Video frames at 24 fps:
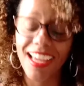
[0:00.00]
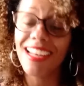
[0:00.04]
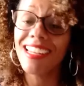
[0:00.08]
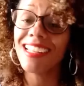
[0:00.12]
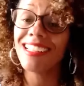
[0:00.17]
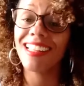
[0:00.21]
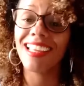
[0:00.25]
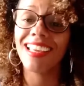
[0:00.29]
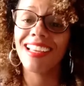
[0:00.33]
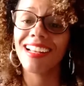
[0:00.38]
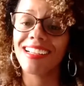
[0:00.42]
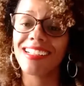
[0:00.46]

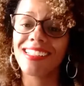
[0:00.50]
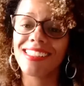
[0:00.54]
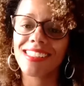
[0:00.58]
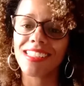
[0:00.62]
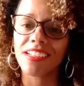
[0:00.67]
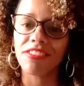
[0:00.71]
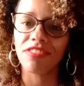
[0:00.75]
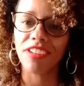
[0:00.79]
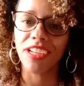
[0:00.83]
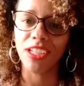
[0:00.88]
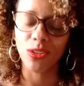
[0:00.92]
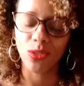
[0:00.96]

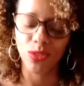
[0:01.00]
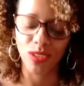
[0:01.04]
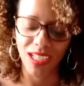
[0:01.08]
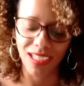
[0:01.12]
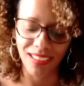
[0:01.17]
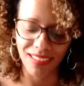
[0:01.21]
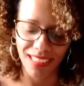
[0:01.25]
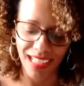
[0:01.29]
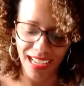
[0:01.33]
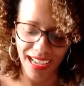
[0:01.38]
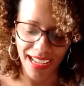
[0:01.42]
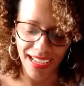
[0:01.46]
liderança feito
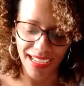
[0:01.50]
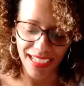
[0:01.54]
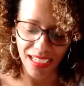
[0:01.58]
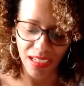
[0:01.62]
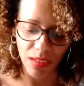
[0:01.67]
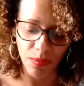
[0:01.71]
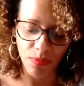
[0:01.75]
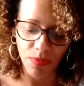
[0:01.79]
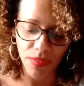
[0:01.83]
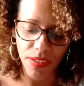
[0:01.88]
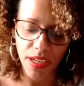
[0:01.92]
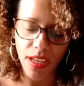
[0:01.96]
Dandara.